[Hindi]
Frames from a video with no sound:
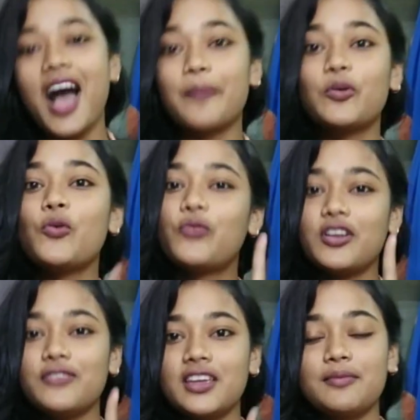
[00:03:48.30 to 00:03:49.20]
आपको
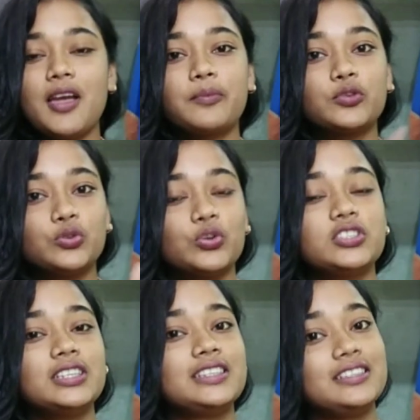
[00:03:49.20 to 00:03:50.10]
वन वीक में आपको दो
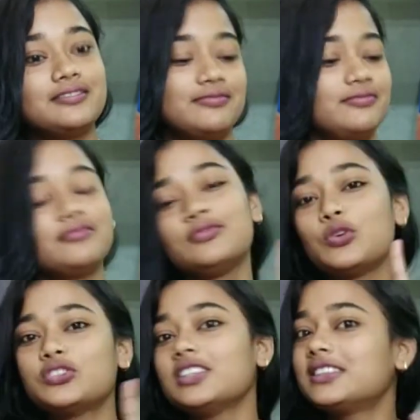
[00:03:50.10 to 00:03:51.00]
से
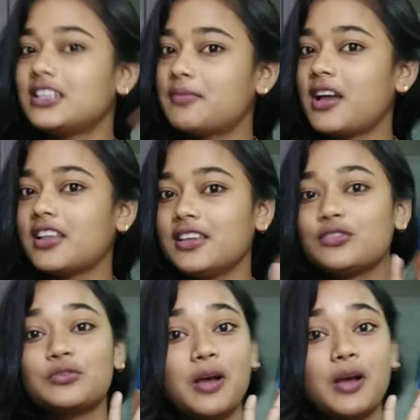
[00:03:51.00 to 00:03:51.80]
दो से तीन बार ही